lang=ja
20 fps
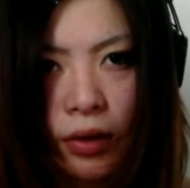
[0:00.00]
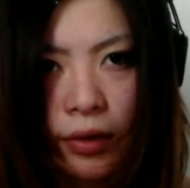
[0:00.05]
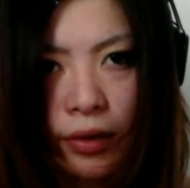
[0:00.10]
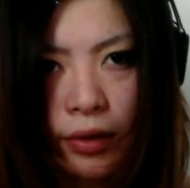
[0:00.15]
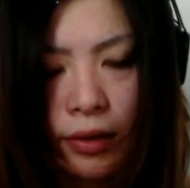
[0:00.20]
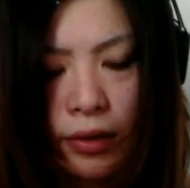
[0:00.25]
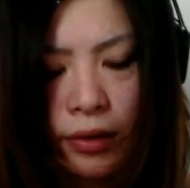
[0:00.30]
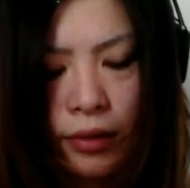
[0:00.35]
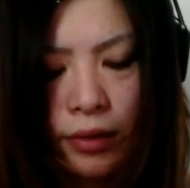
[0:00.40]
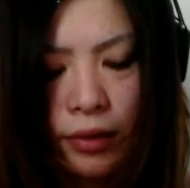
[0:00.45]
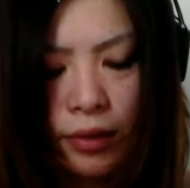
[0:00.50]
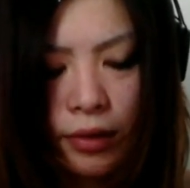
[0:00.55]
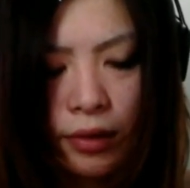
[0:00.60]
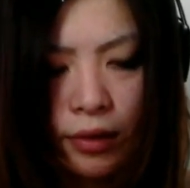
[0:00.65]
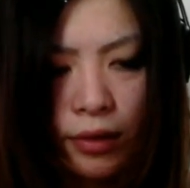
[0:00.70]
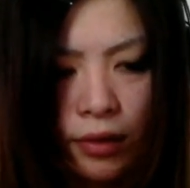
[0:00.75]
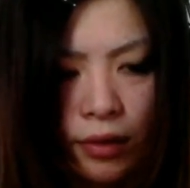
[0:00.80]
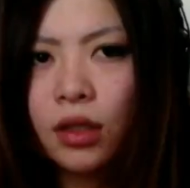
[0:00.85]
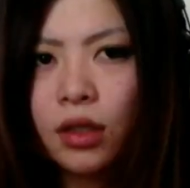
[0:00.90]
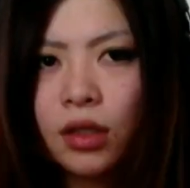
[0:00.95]
だよ
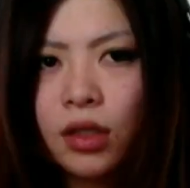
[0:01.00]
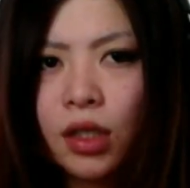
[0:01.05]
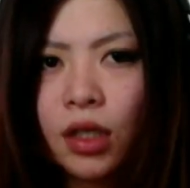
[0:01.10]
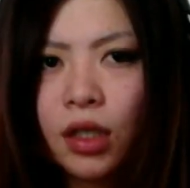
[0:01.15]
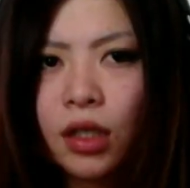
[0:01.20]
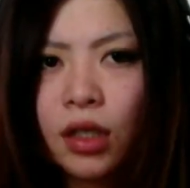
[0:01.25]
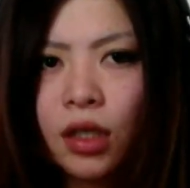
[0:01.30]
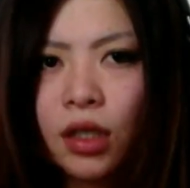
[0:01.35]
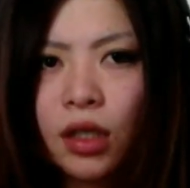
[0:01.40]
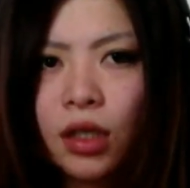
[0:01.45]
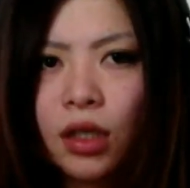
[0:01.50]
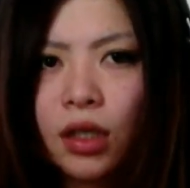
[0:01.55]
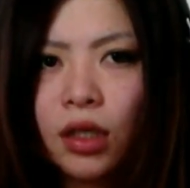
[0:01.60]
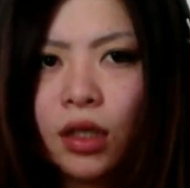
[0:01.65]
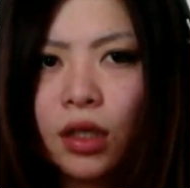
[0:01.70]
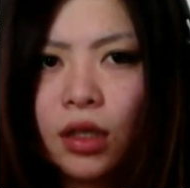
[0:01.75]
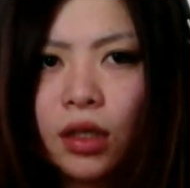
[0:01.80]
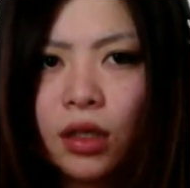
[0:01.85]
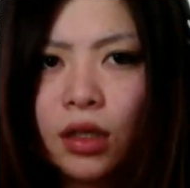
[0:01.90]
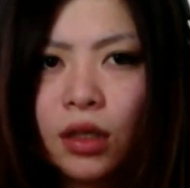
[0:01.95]
さっき
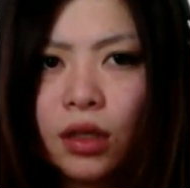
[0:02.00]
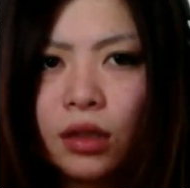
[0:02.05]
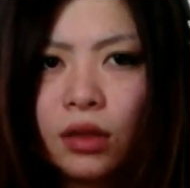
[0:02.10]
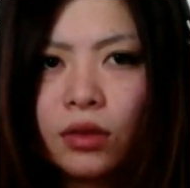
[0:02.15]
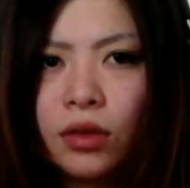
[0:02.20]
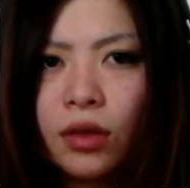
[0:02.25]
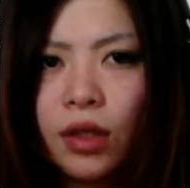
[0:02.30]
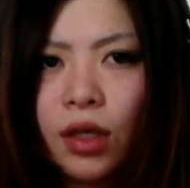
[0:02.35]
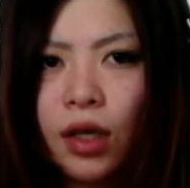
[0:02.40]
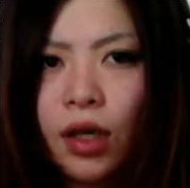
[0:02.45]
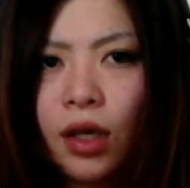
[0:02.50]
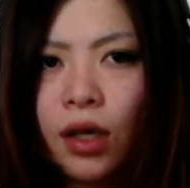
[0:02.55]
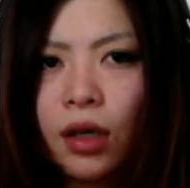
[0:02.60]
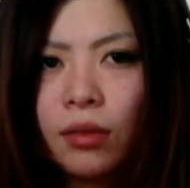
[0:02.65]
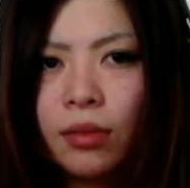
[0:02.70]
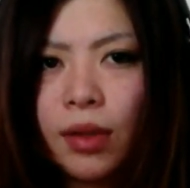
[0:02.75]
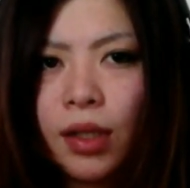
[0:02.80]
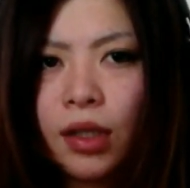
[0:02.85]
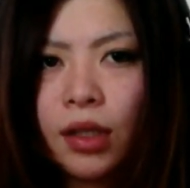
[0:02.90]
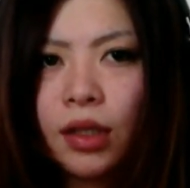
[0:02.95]
記憶が
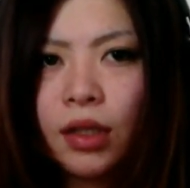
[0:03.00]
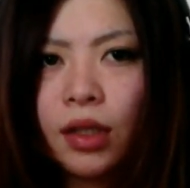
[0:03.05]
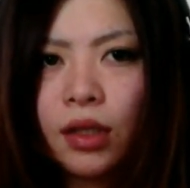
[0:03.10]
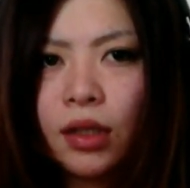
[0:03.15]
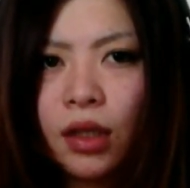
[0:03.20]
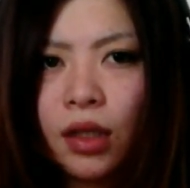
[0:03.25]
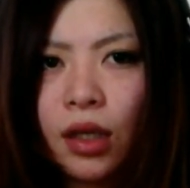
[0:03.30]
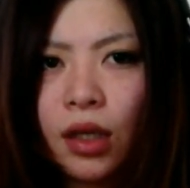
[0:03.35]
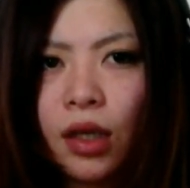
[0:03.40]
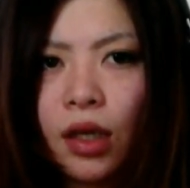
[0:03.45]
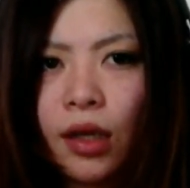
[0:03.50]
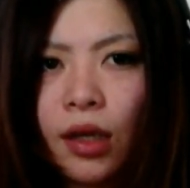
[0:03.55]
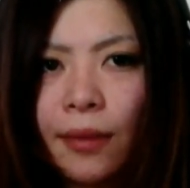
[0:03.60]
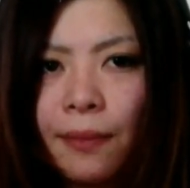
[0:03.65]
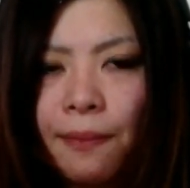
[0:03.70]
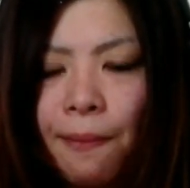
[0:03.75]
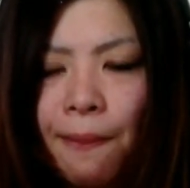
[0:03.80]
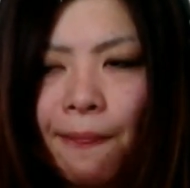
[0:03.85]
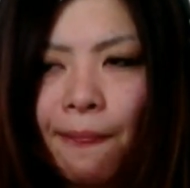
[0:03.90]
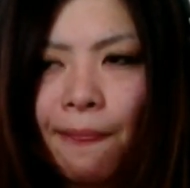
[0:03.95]
バーってきて
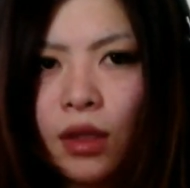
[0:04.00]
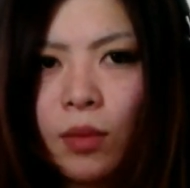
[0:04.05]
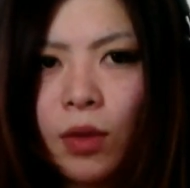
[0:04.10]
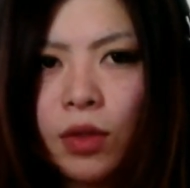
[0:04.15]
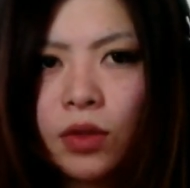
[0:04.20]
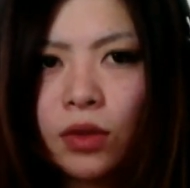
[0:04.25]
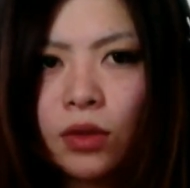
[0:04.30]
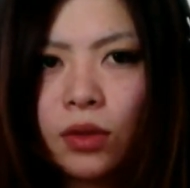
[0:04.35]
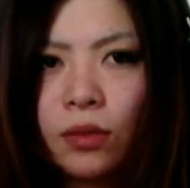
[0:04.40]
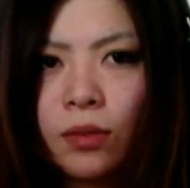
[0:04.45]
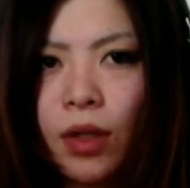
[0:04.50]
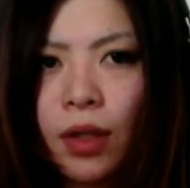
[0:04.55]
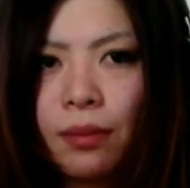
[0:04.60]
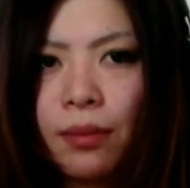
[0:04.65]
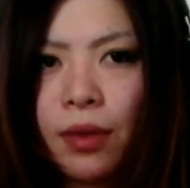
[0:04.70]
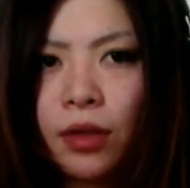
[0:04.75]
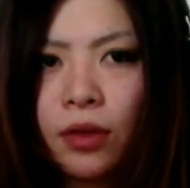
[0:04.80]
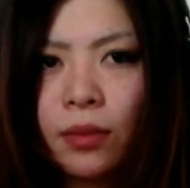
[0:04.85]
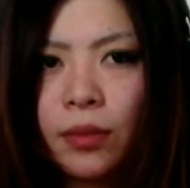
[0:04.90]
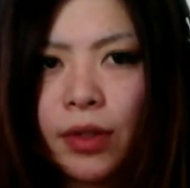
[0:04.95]
今ちょっと
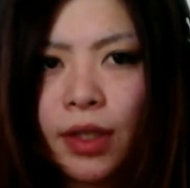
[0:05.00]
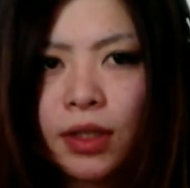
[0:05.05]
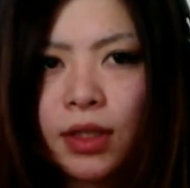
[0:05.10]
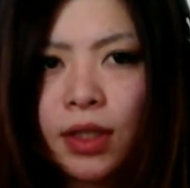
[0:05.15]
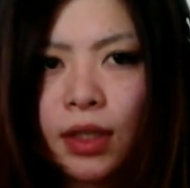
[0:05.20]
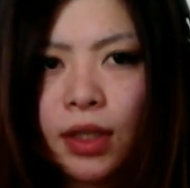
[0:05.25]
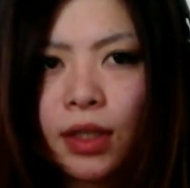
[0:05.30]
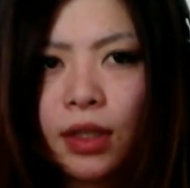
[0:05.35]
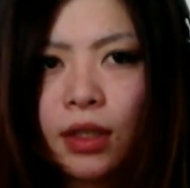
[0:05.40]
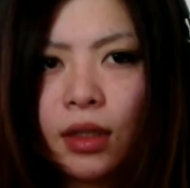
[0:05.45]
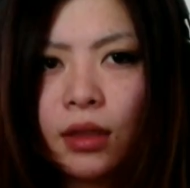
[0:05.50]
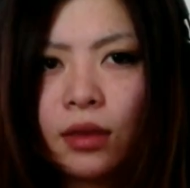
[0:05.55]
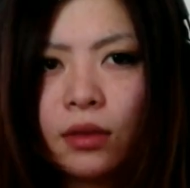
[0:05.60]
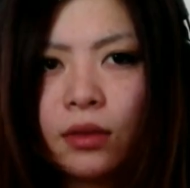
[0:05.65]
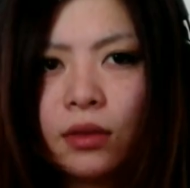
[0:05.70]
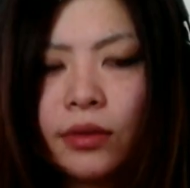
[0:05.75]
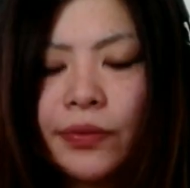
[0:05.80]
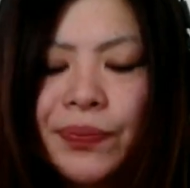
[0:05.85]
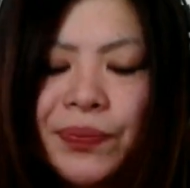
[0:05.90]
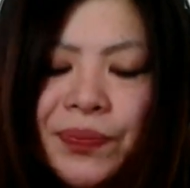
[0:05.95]
もうあんまり思い出せないんだけど